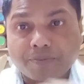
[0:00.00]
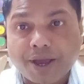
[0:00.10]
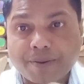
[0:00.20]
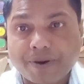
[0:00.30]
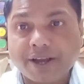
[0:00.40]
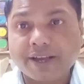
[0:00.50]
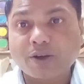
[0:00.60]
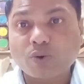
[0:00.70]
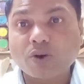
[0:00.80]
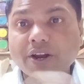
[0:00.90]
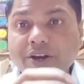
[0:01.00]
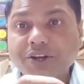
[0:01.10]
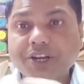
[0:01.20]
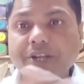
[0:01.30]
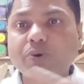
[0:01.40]
फेफड़े के रोग
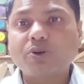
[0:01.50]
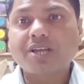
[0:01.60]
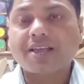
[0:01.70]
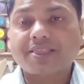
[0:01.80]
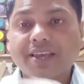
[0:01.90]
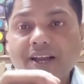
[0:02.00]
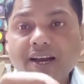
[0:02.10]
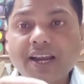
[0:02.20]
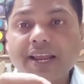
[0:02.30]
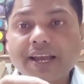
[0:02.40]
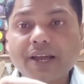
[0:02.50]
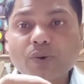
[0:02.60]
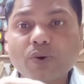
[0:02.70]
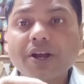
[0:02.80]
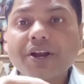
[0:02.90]
ठीक हो जाते हैं गले के
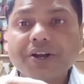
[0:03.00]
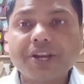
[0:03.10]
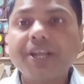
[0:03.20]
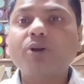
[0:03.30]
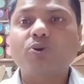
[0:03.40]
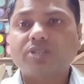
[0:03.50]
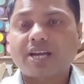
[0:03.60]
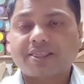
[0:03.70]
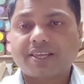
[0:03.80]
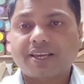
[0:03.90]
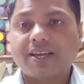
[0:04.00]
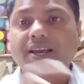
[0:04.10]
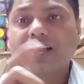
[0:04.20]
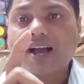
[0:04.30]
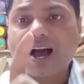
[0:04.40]
रोग ठीक हो जाते हैं
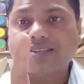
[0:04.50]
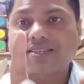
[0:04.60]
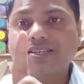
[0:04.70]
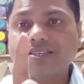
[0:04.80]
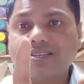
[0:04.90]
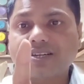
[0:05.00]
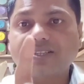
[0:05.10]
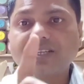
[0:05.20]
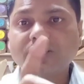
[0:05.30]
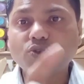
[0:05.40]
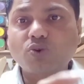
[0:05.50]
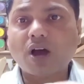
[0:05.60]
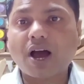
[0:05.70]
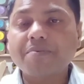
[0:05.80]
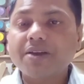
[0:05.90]
खांसी सर्दी
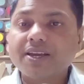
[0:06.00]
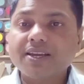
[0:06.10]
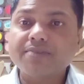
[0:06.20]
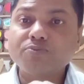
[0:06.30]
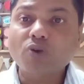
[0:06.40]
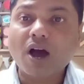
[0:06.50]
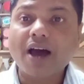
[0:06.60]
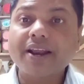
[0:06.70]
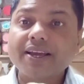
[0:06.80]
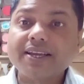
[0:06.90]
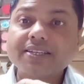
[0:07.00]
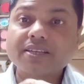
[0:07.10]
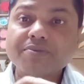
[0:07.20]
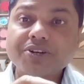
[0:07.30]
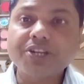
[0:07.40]
जुकाम ये बुखार ये
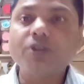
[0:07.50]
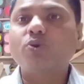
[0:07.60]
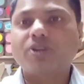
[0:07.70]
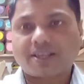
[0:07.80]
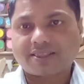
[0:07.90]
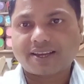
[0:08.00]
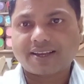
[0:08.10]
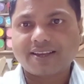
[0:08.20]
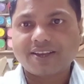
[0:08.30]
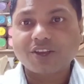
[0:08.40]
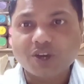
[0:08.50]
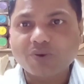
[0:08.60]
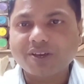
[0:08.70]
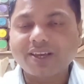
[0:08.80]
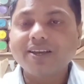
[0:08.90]
सब ठीक हो जाता है
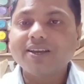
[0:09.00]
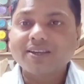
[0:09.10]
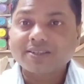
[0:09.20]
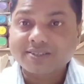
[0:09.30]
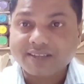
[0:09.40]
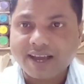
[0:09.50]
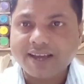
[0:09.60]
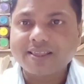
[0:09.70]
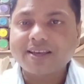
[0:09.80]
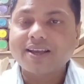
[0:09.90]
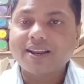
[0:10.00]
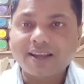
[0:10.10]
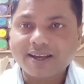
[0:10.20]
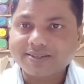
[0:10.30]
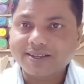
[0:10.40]
क्योंकि शहद
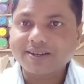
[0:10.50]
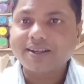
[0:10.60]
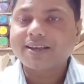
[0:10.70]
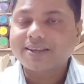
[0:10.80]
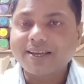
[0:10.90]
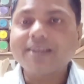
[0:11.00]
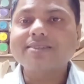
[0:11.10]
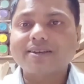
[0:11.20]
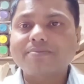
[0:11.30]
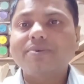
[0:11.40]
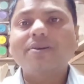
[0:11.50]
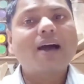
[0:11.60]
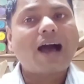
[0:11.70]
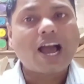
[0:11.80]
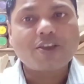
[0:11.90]
लहसुन ये सब
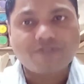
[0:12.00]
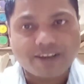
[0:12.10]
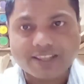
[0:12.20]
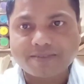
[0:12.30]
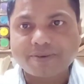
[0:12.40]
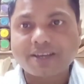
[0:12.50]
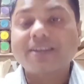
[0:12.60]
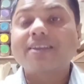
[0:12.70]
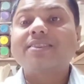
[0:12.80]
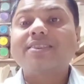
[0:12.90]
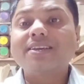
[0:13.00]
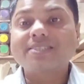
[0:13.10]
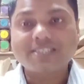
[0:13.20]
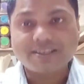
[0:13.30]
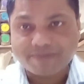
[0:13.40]
आयुर्वेद में
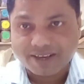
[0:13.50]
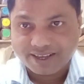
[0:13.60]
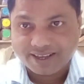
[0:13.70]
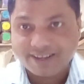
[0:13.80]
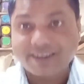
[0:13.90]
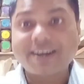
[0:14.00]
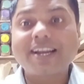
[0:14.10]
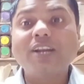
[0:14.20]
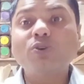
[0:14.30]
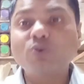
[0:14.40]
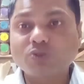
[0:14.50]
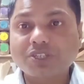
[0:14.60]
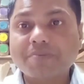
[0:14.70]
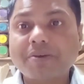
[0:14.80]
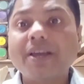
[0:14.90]
देसी में घरेलू
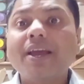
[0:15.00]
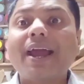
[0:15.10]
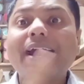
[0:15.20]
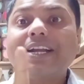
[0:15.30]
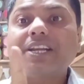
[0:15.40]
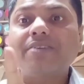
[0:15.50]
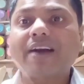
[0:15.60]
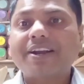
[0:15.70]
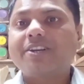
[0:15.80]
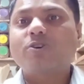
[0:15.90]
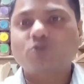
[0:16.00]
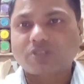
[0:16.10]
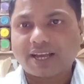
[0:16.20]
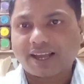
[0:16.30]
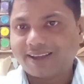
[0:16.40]
नुस्खे में एंटीबायोटिक
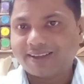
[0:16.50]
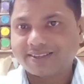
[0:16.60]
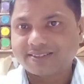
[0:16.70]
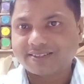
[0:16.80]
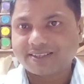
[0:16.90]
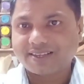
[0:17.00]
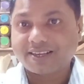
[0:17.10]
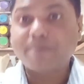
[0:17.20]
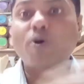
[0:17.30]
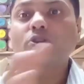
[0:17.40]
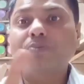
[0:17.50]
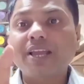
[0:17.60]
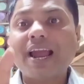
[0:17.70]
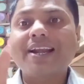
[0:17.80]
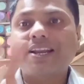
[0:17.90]
होता है ये बहुत
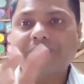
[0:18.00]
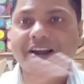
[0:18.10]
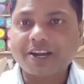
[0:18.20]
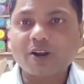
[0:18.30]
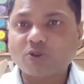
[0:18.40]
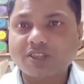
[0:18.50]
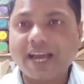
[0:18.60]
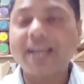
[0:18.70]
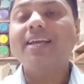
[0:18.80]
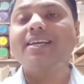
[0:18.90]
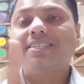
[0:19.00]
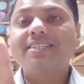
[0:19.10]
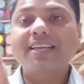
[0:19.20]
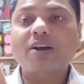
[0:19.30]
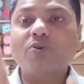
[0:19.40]
बढ़िया एंटीबायोटिक होता है
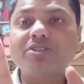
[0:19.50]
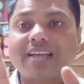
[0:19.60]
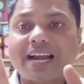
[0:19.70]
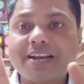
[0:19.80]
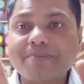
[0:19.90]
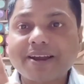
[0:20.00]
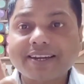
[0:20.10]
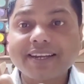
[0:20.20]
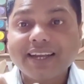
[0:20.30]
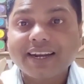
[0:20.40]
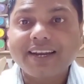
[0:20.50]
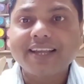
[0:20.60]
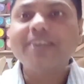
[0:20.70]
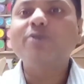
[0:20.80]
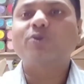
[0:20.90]
जिनका कोई साइड इफेक्ट
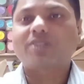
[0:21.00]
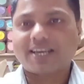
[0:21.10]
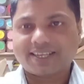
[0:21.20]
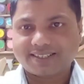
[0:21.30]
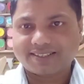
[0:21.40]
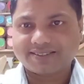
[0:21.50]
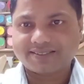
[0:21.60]
नहीं होता है